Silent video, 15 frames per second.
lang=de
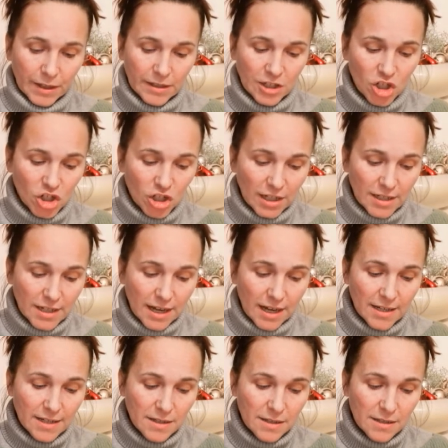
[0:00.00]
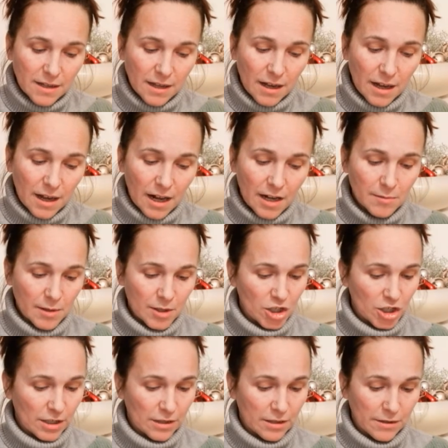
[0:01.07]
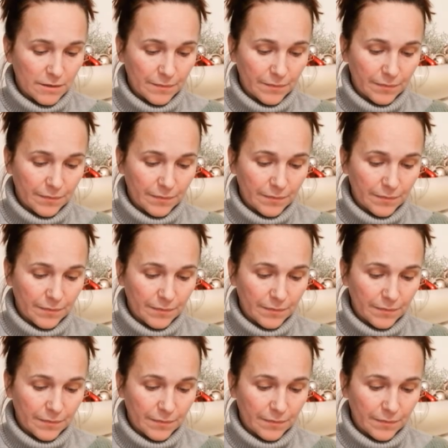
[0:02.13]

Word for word: Die Stadt heißt Halmerstadt.